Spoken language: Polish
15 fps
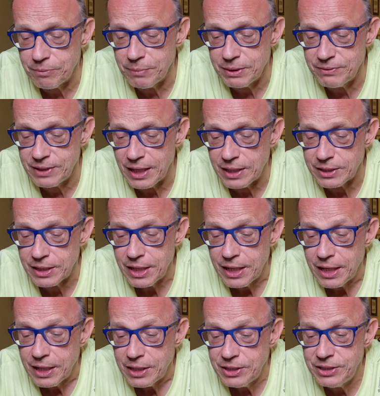wydarzy.
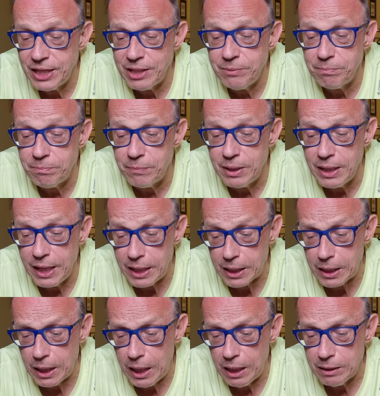Dzień
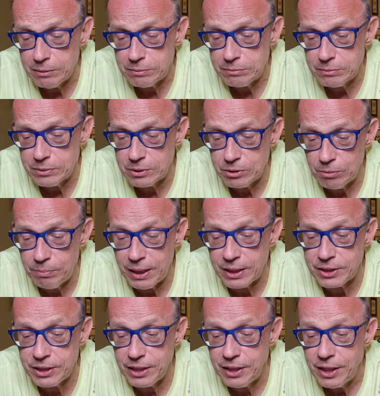mleka, no to
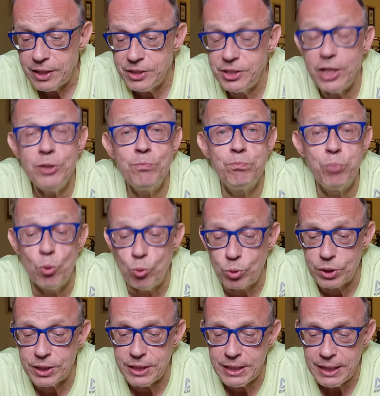bardziej. Dzień
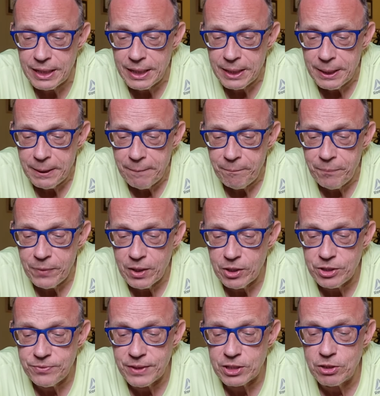bułki, no i
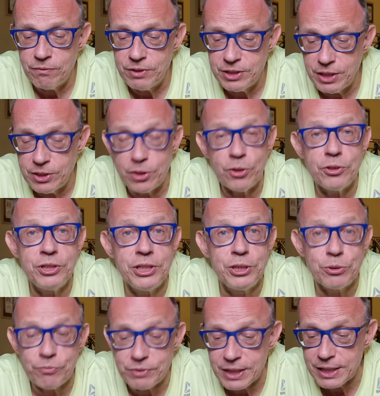Światowy Dzień
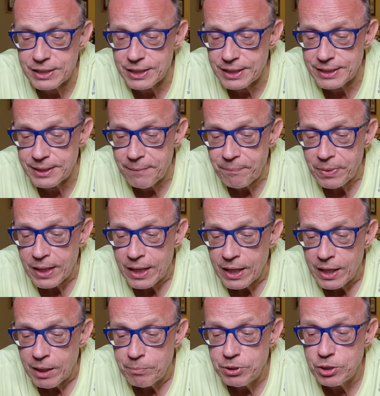Rodziców też jest.
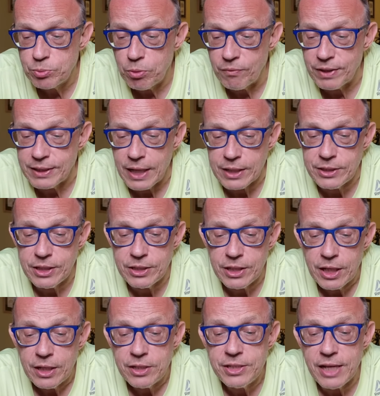Przysłowie na dziś.
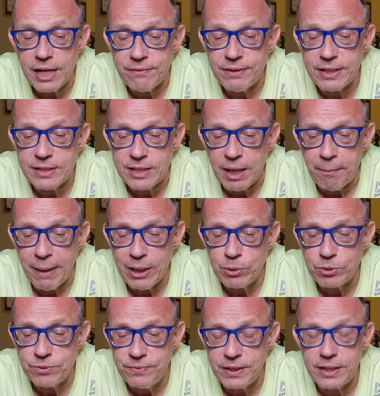Czerwiec na
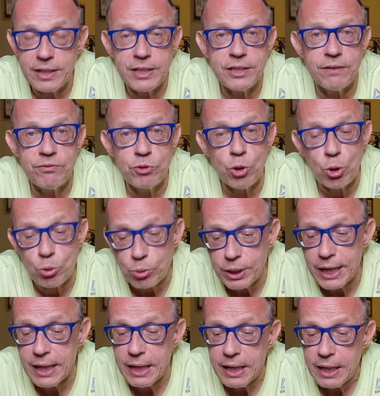maju zwykle się
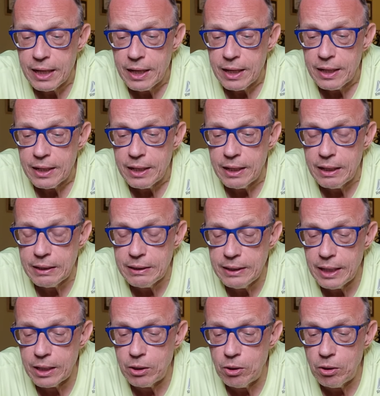wzoruje, y,
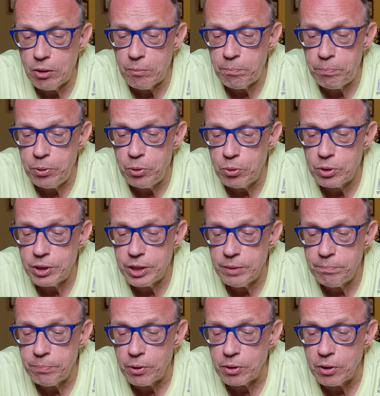jego pluchy
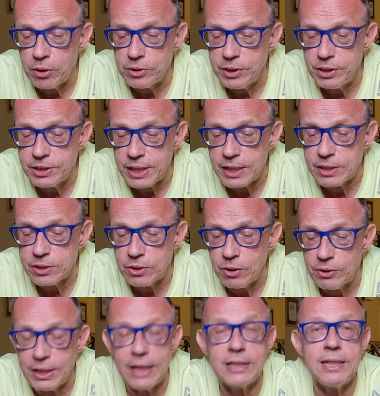pogody
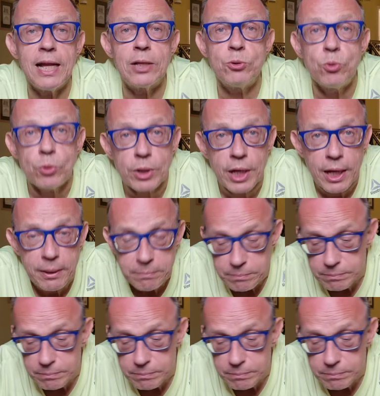często naśladuje.